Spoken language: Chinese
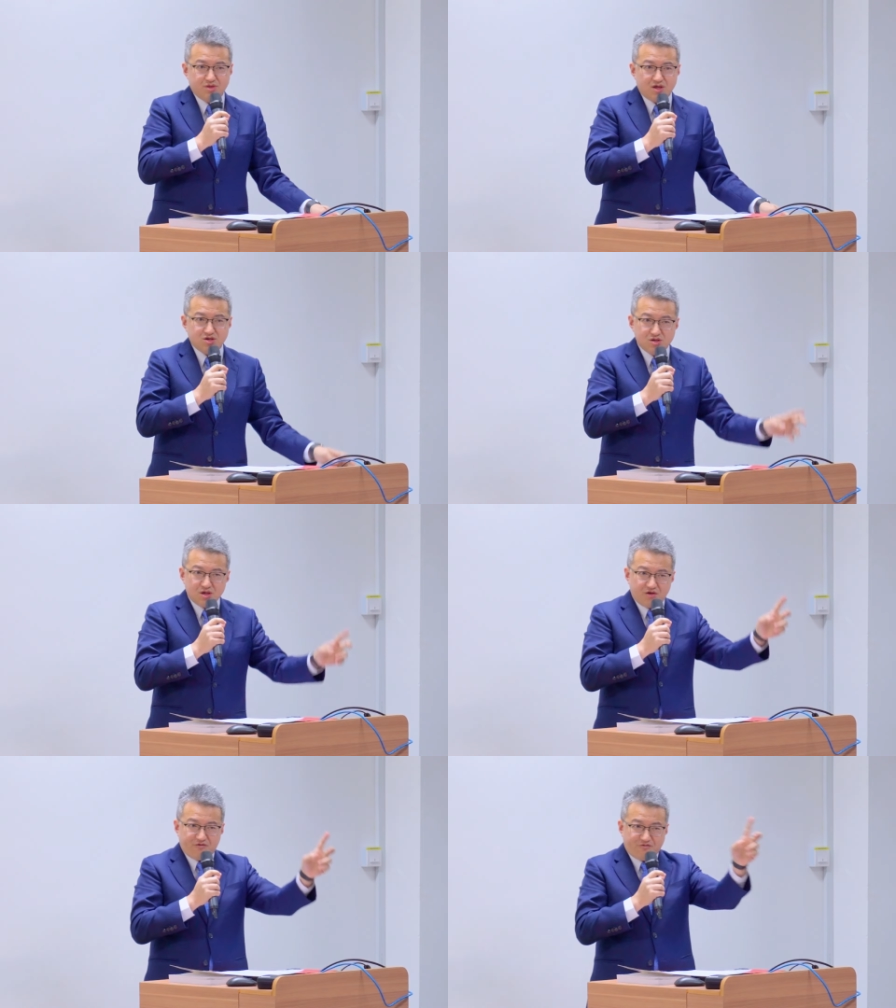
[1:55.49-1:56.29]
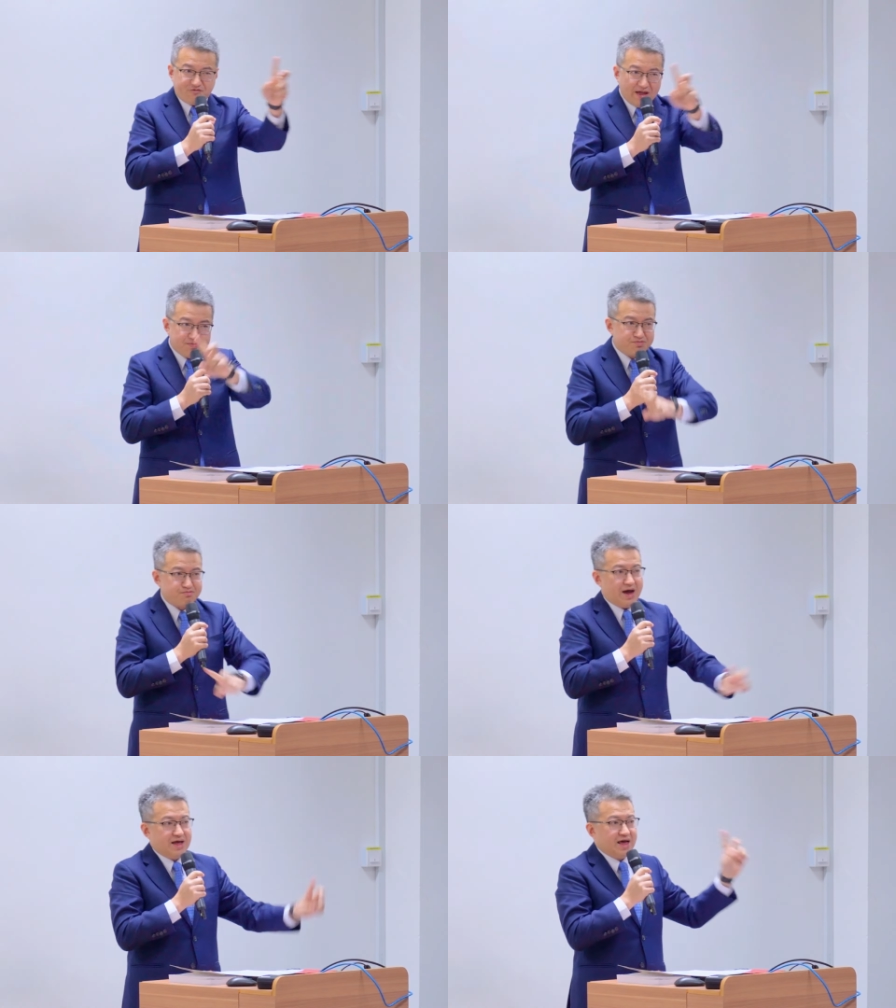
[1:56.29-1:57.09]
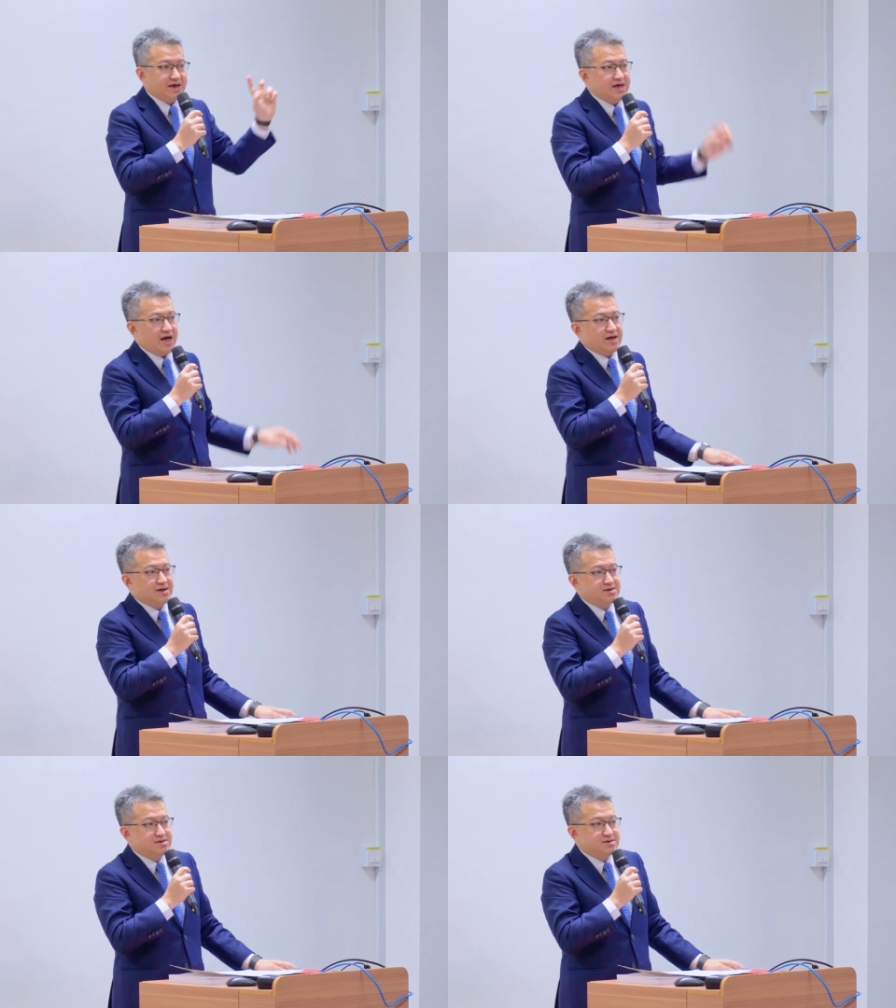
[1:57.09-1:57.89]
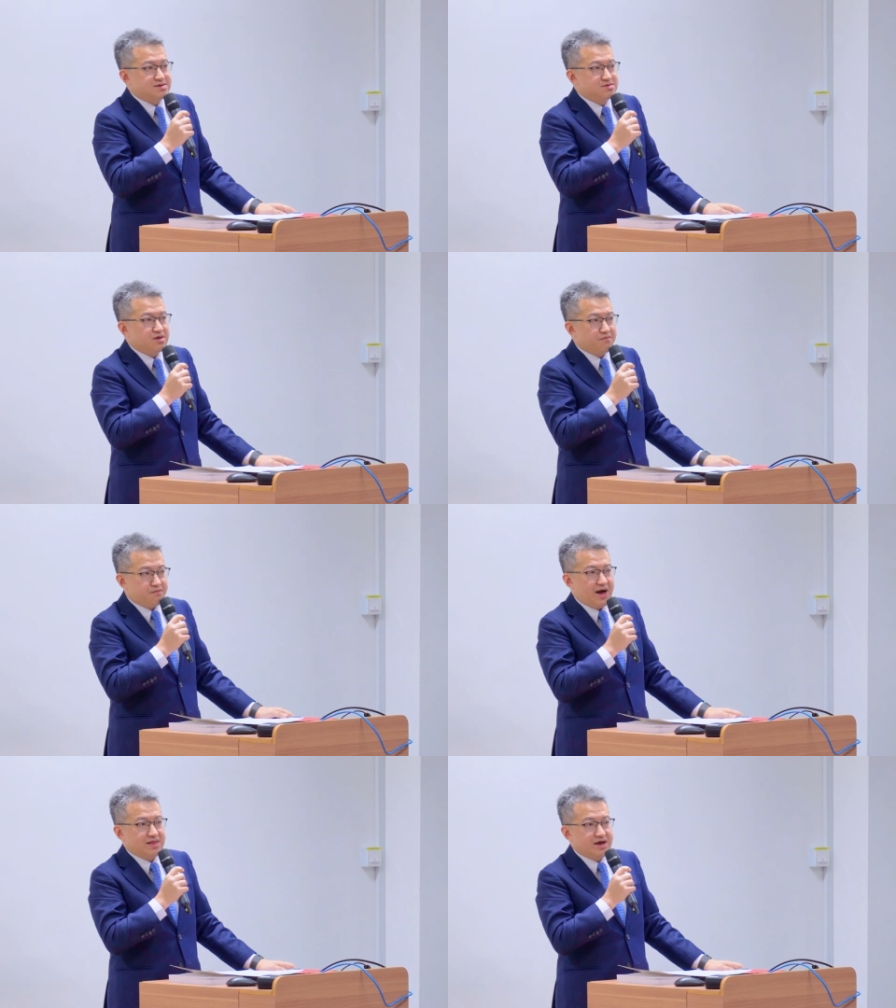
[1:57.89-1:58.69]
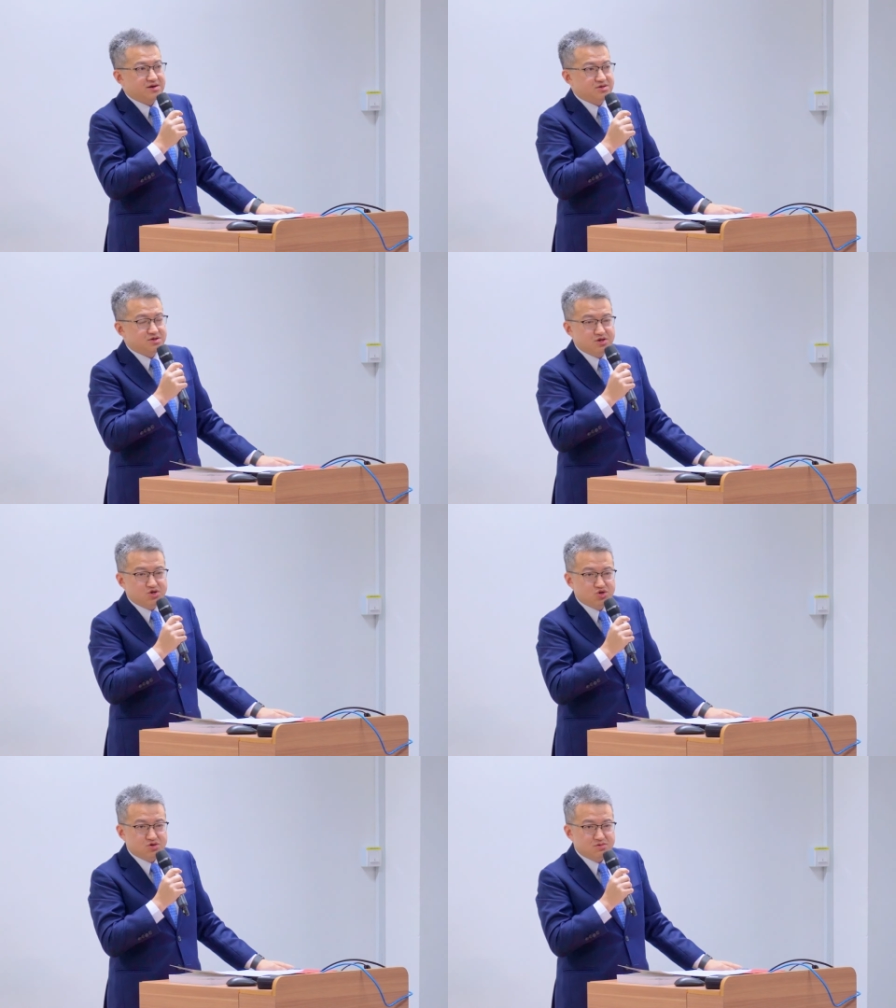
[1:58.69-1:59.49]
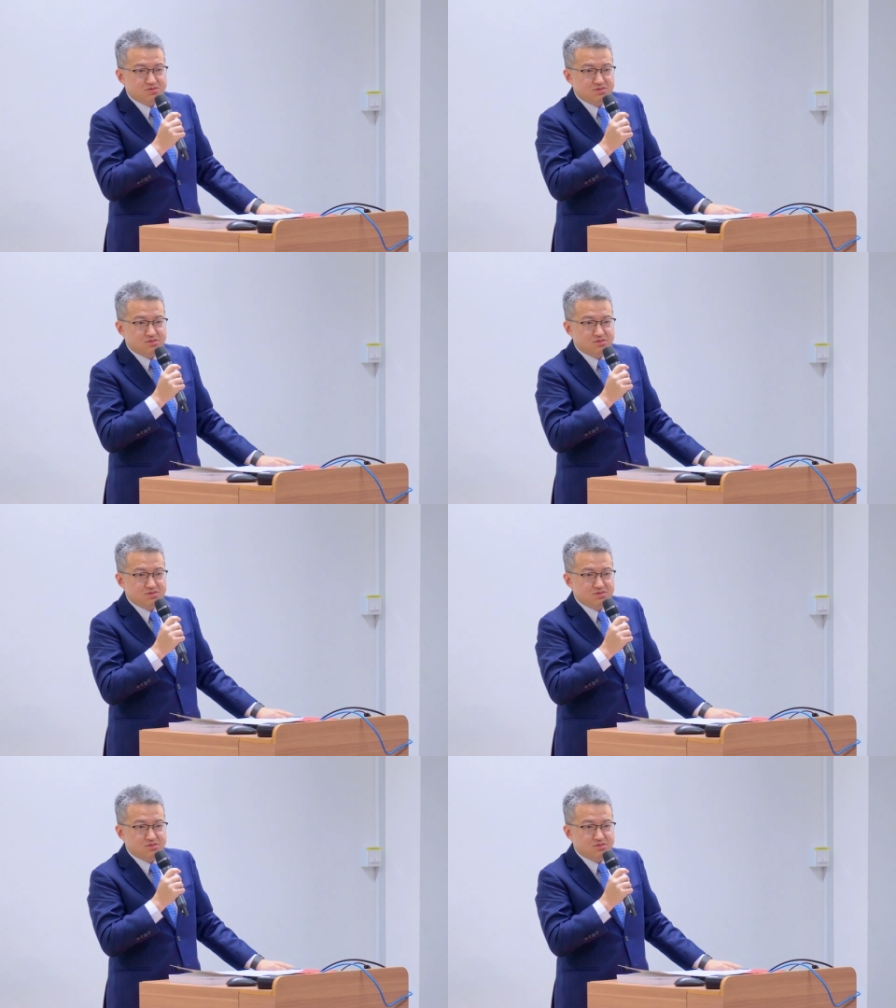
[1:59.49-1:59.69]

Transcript: 但是一个泛马来亚的马来人的意识